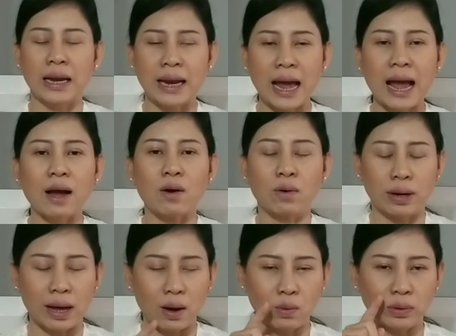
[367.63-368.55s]
หน้าของ
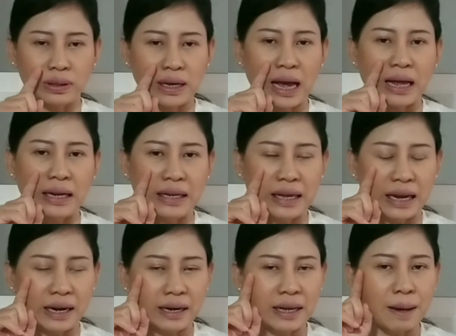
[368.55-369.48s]
เราจะเนียน
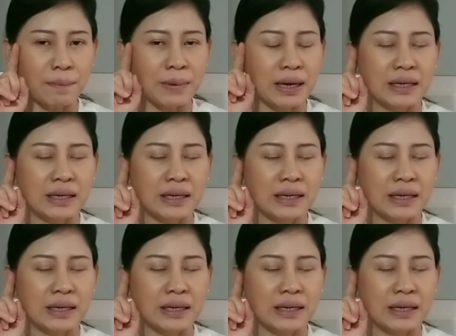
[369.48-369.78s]
เรียบ